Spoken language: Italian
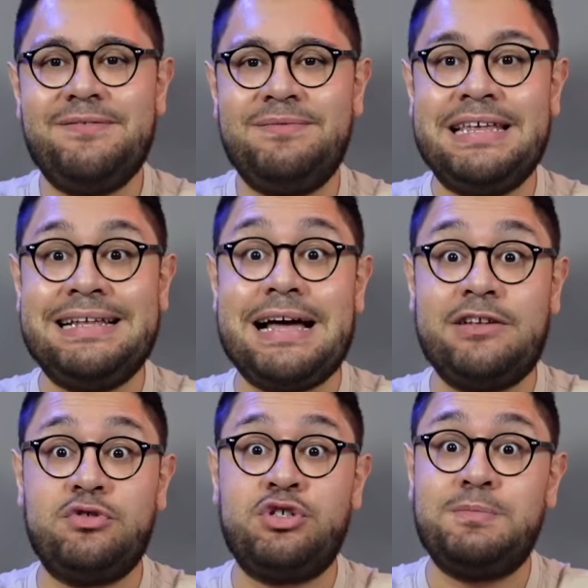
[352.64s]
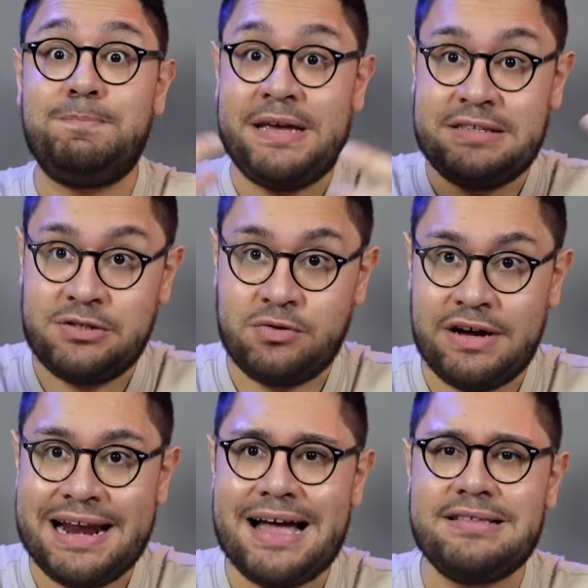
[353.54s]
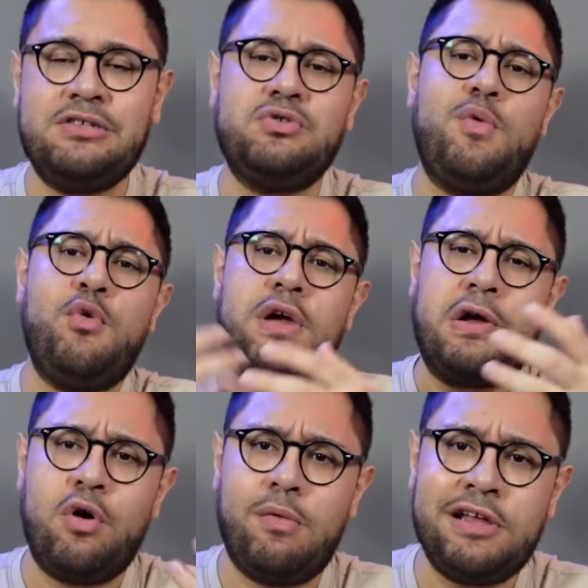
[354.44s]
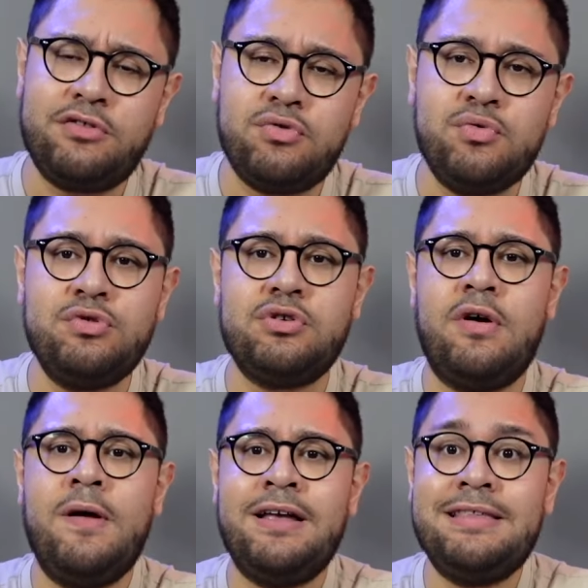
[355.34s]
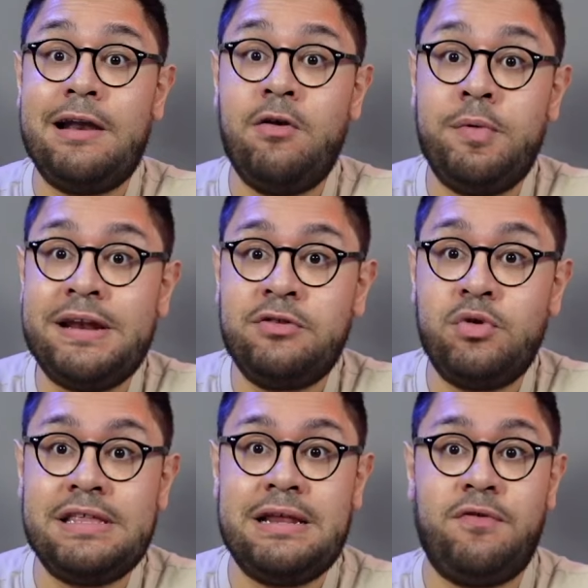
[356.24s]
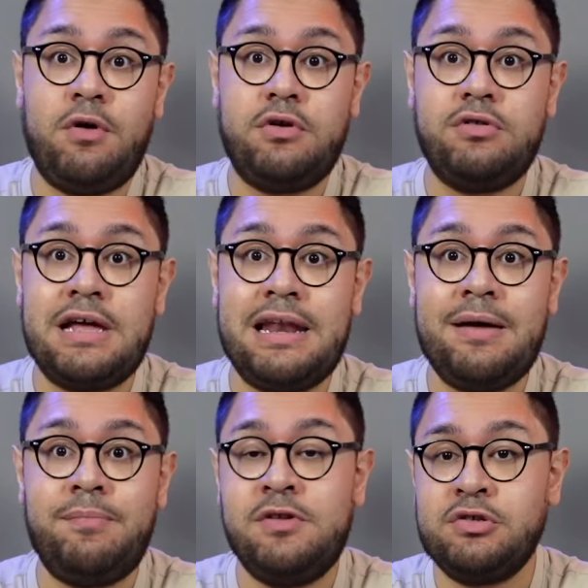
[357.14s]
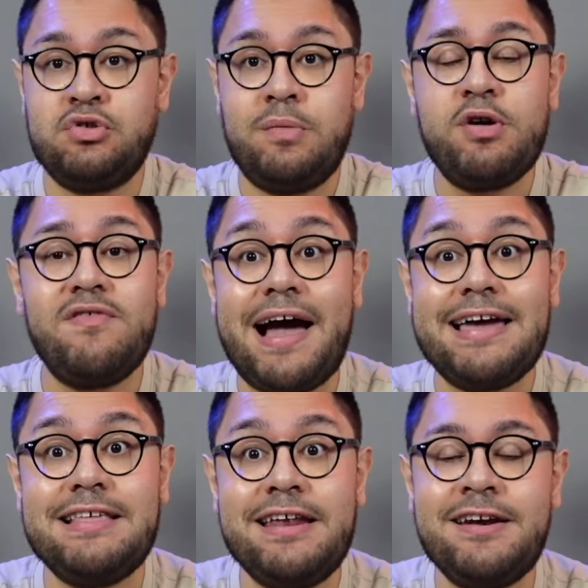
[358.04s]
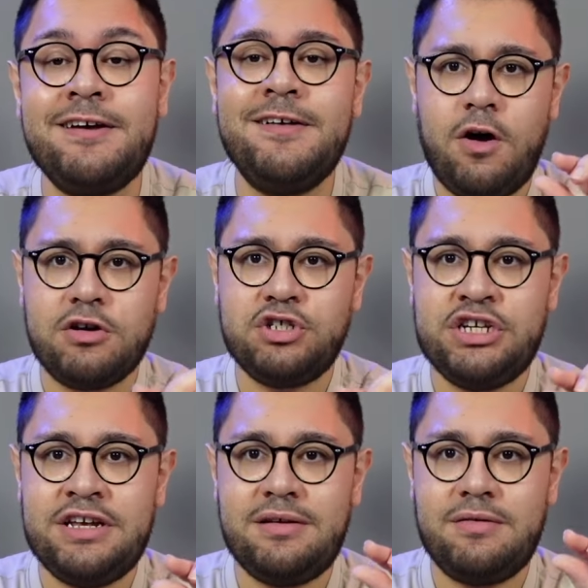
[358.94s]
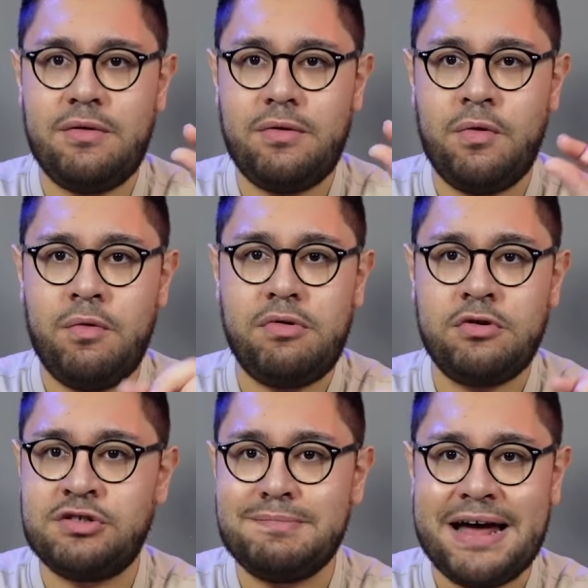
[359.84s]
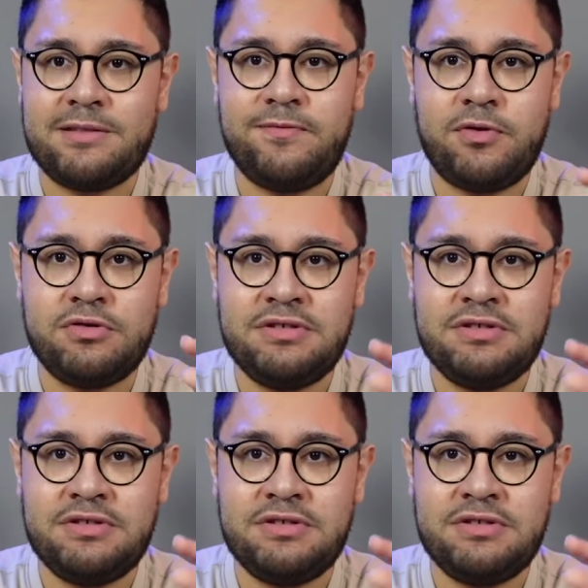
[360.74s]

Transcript: viene dato spesso spesso gratis o comunque incomodato d'uso dall'operatore telefonico, dal nostro provider, oggi uno smartphone